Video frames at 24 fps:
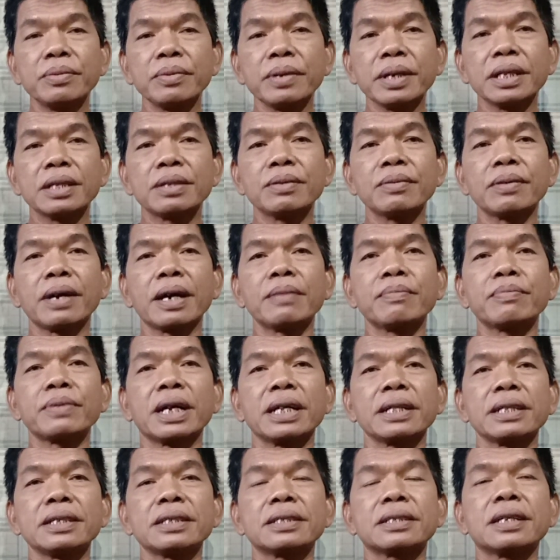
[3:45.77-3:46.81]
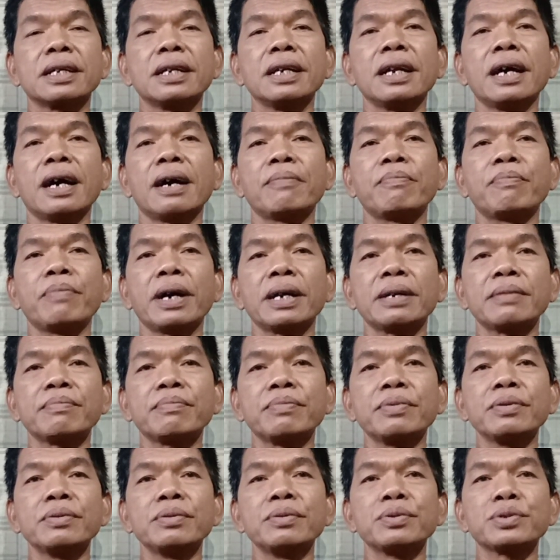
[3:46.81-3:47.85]
itu kan berarti
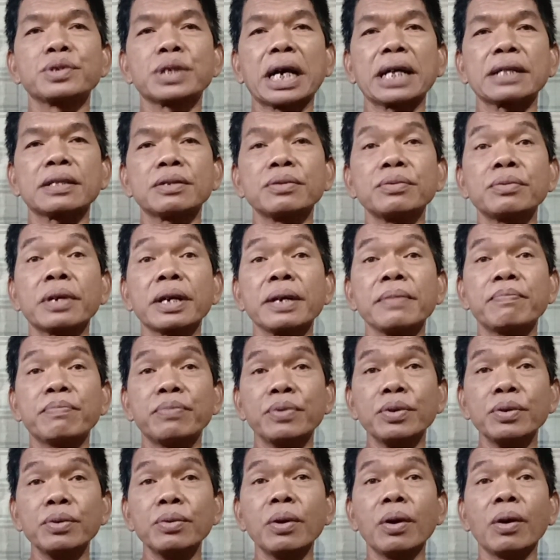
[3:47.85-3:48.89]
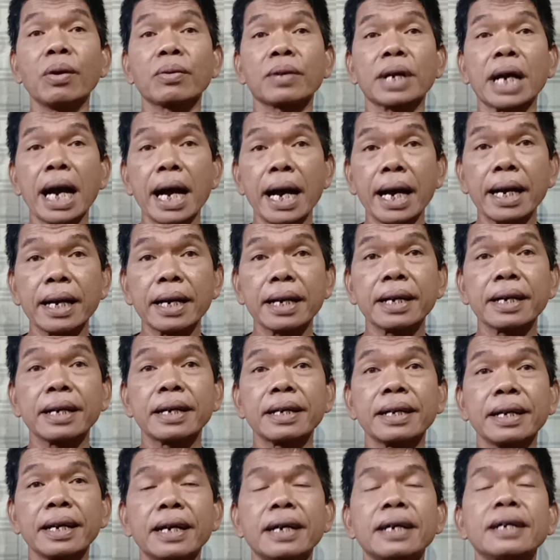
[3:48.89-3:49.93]
81 ribu orang
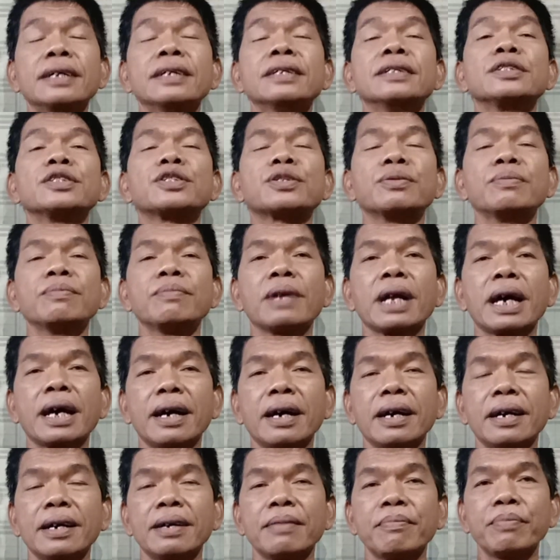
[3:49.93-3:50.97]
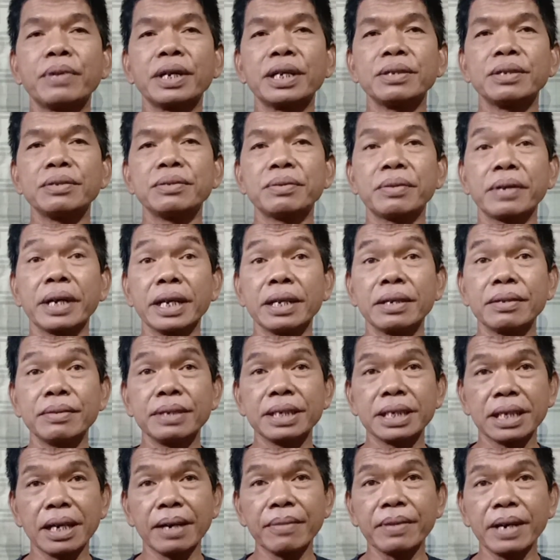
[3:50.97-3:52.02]
ya jumlah penduduk
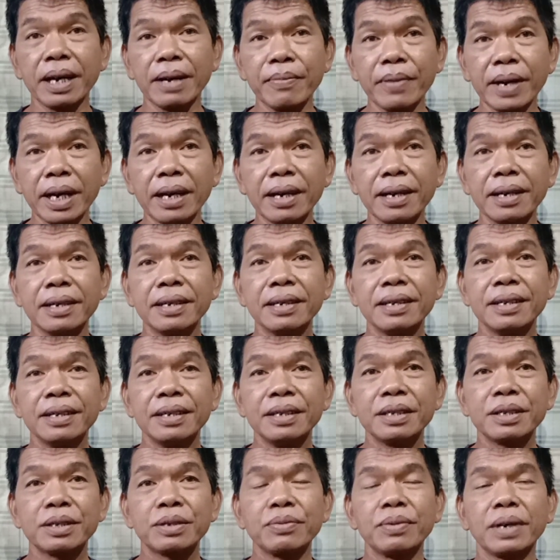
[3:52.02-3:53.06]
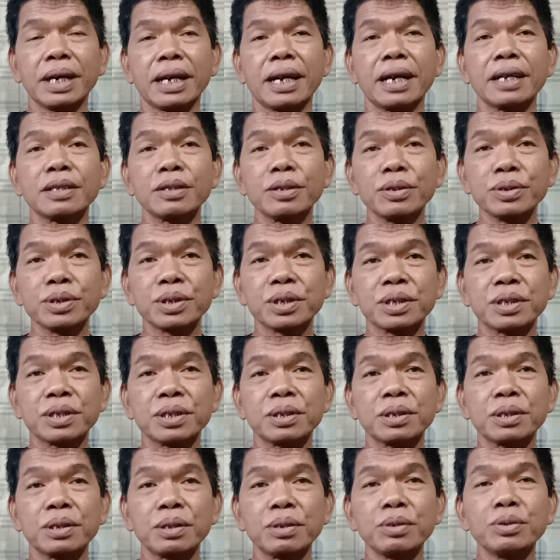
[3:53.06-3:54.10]
Indonesia berapa
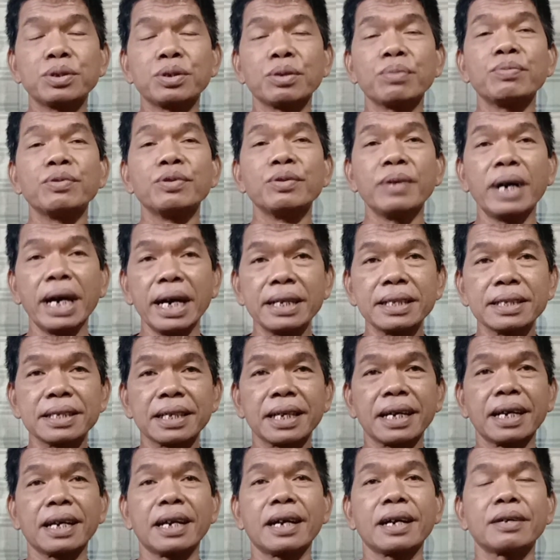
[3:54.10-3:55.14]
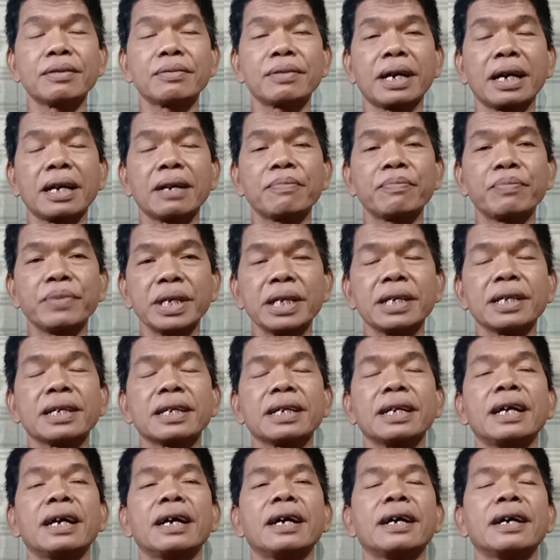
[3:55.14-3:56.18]
270-an sekarang kurang lebih
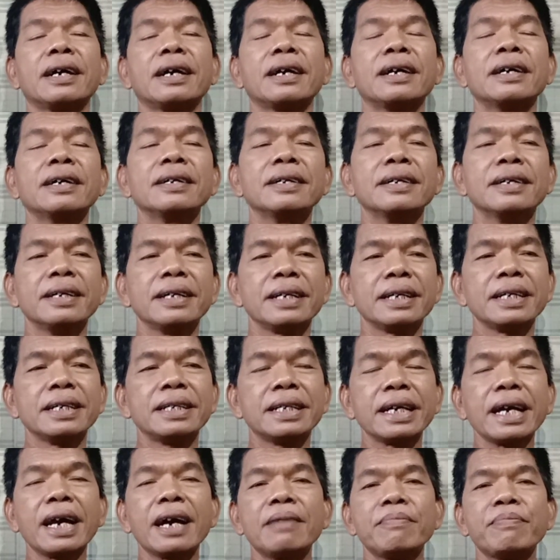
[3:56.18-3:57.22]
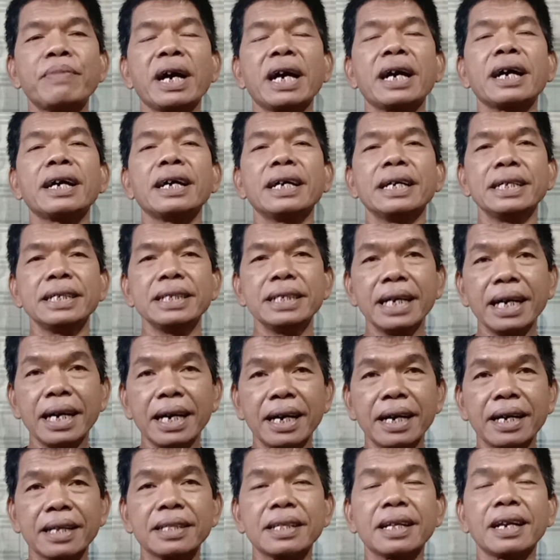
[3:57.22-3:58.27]
lah ini apakah
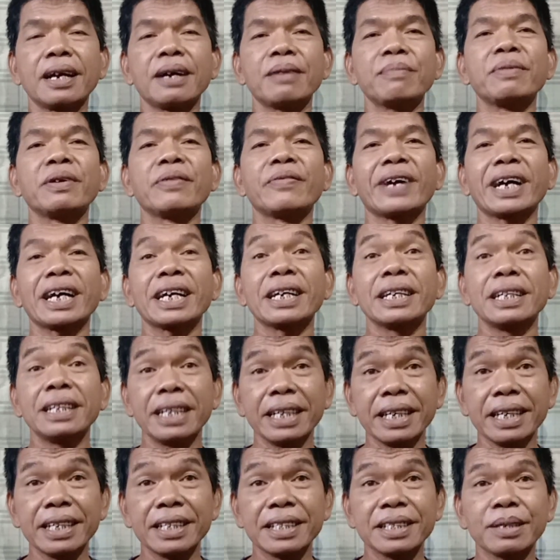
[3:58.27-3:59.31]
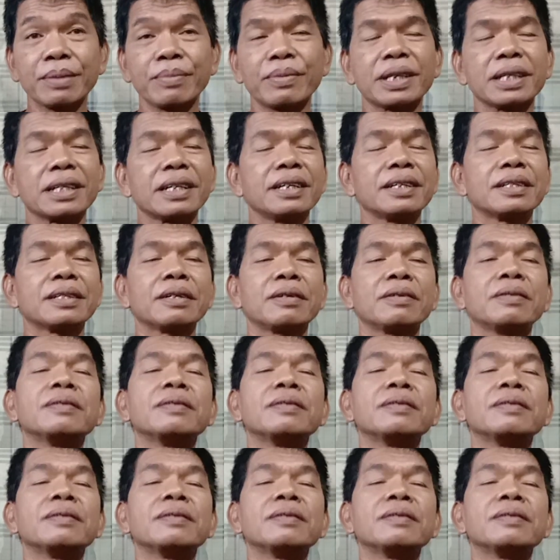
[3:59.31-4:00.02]
ia telah mewakili seperti itu